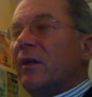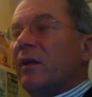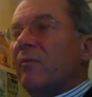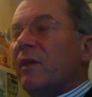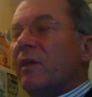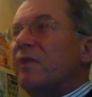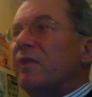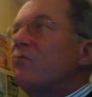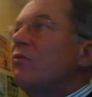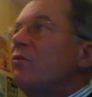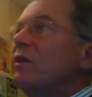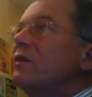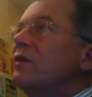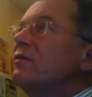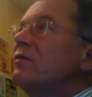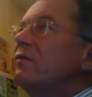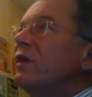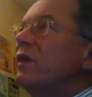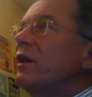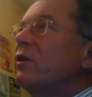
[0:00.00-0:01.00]
bah, Si vous voulez,
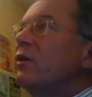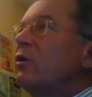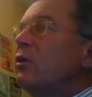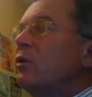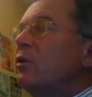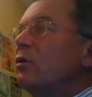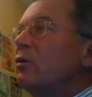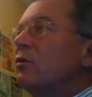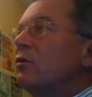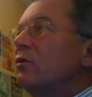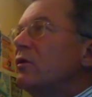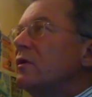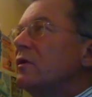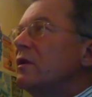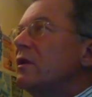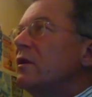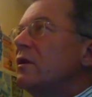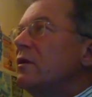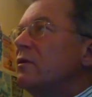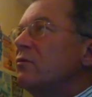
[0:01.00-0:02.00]
c'est vrai que
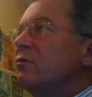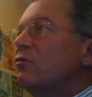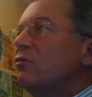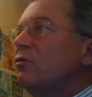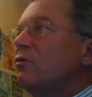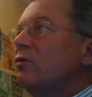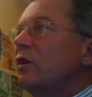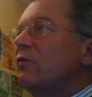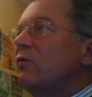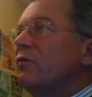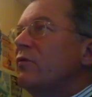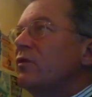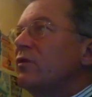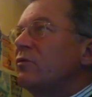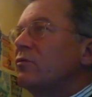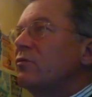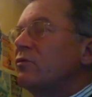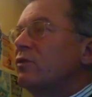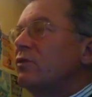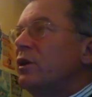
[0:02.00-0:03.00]
c'est toute une
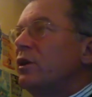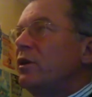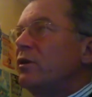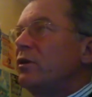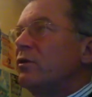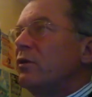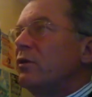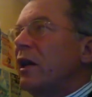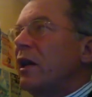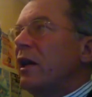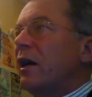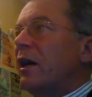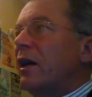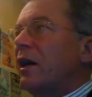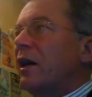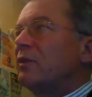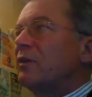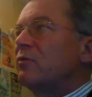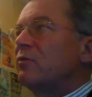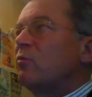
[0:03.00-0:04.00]
réflexion que j'ai
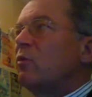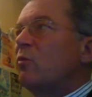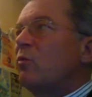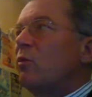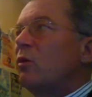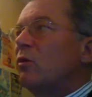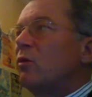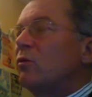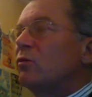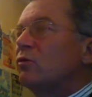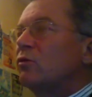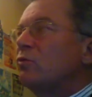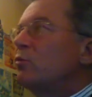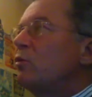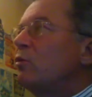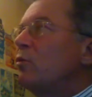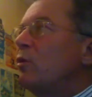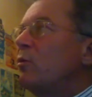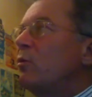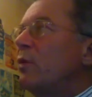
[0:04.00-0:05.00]
en ce
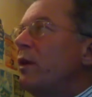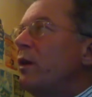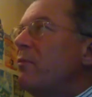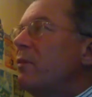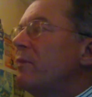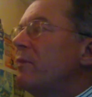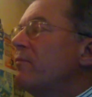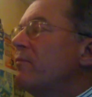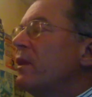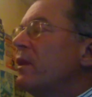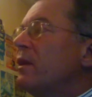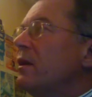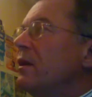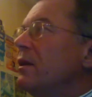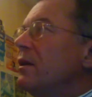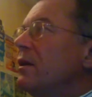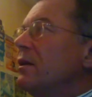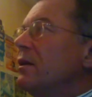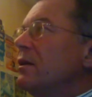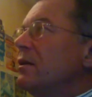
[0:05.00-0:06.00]
moment même.
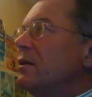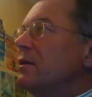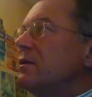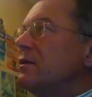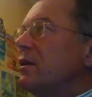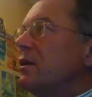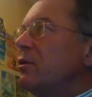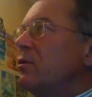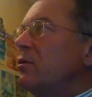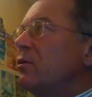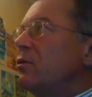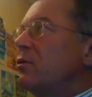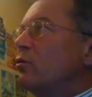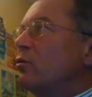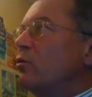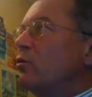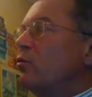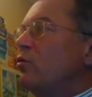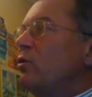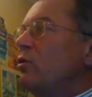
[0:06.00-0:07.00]
C'est que
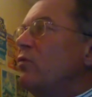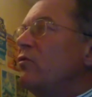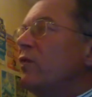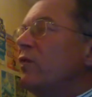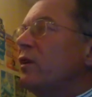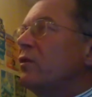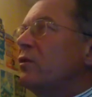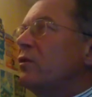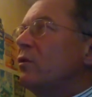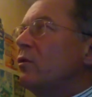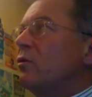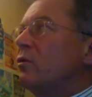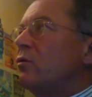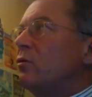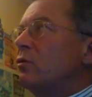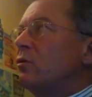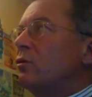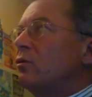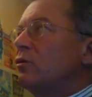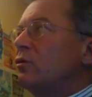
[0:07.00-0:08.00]
depuis 20
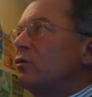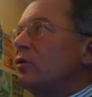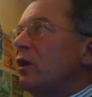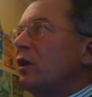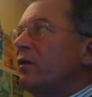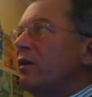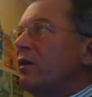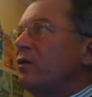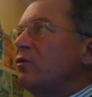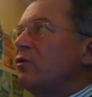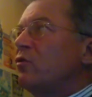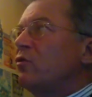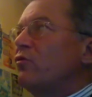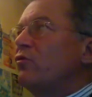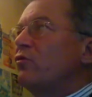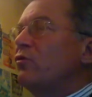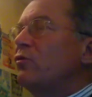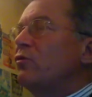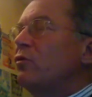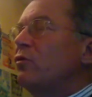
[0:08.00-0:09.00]
ans, euh, je travaille sur le
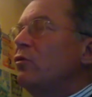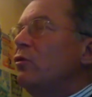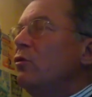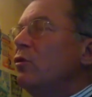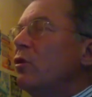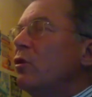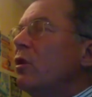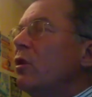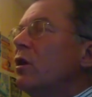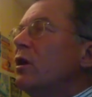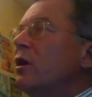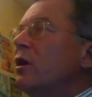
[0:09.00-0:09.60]
futur.